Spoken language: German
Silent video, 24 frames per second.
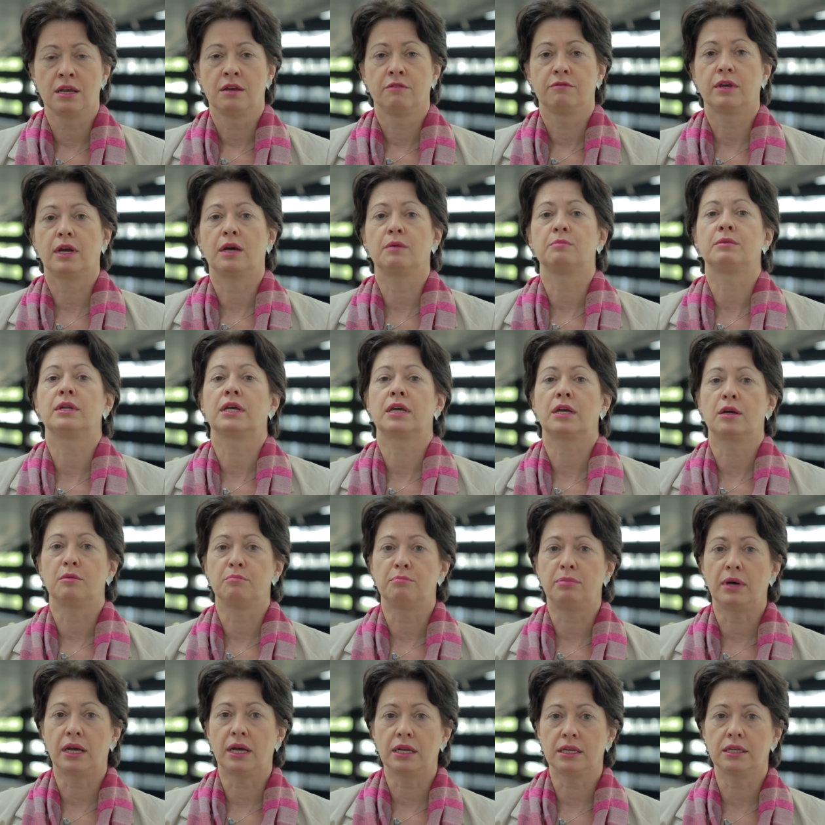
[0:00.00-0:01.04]
wir haben eine
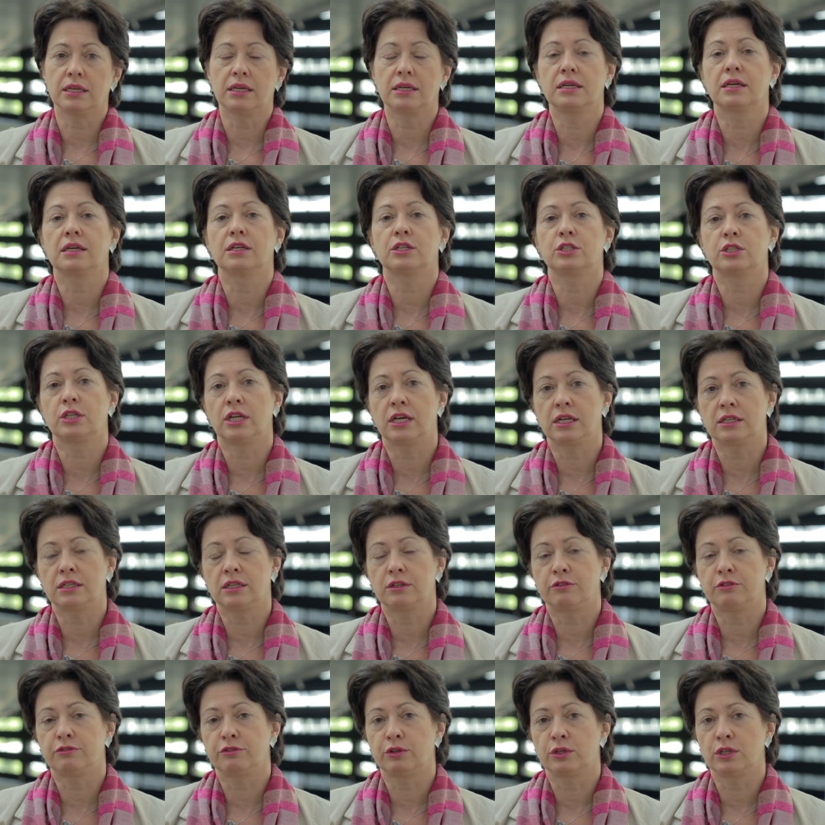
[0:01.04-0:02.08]
Kampagne hier
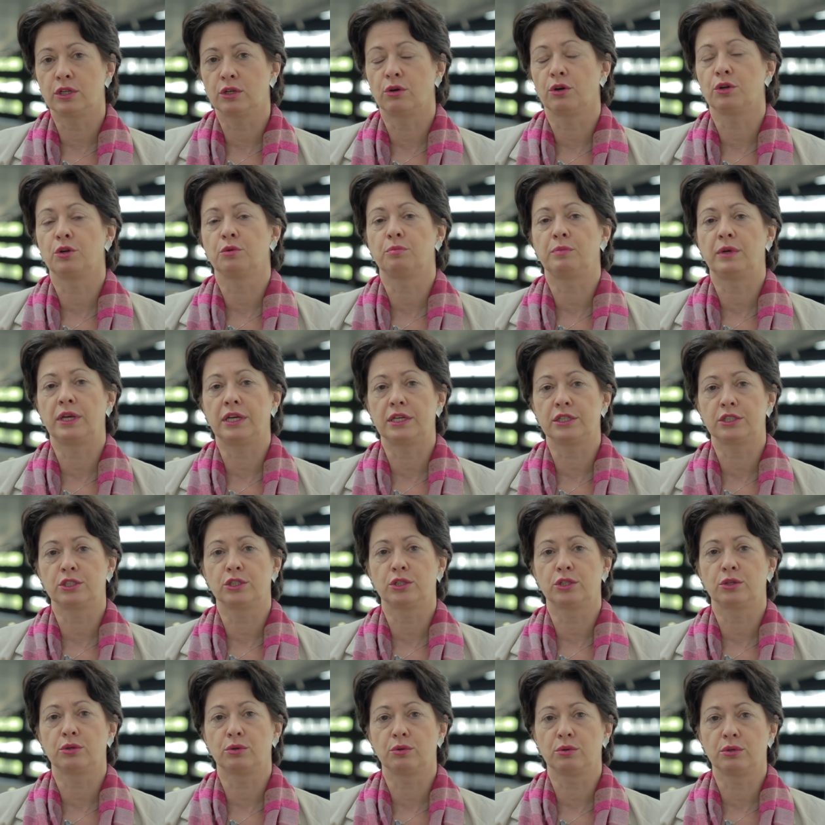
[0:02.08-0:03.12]
gestartet von den
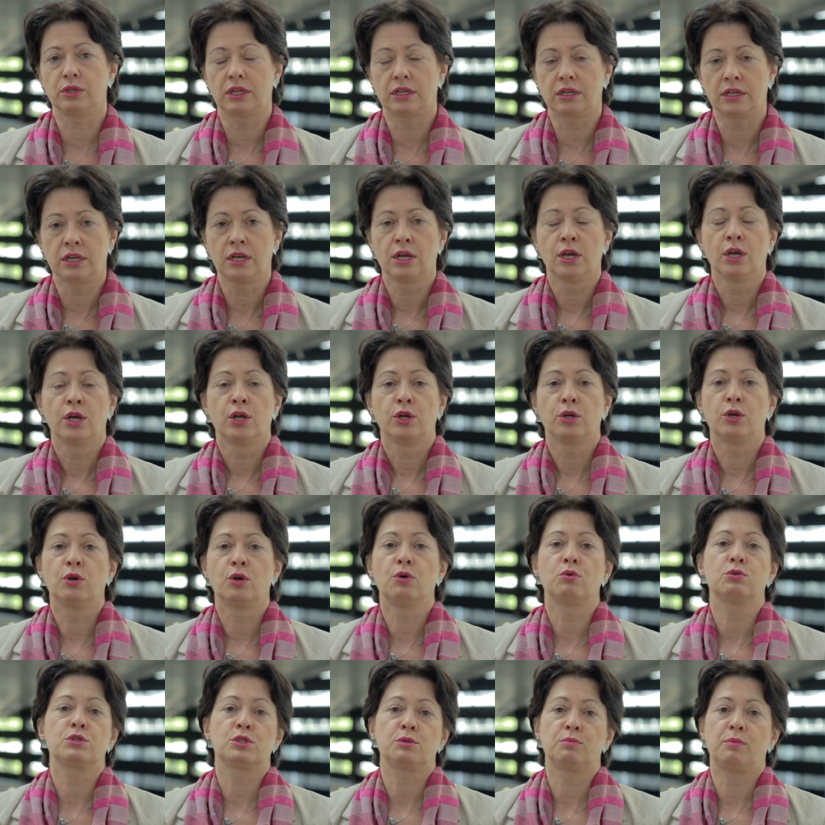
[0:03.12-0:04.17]
europäischen Grünen,
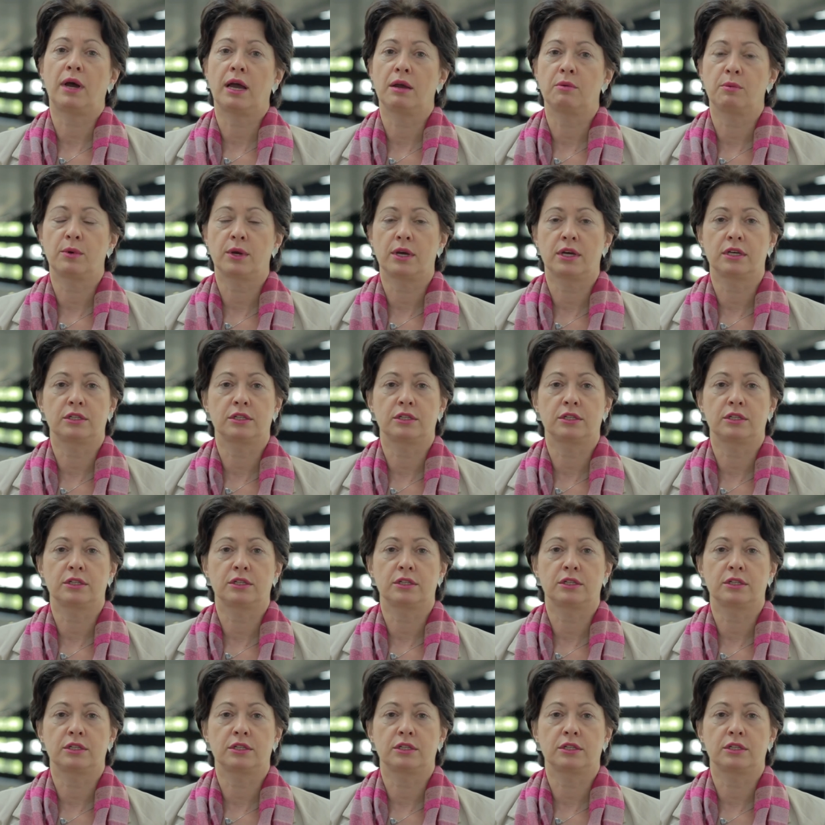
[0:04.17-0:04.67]
No Spyware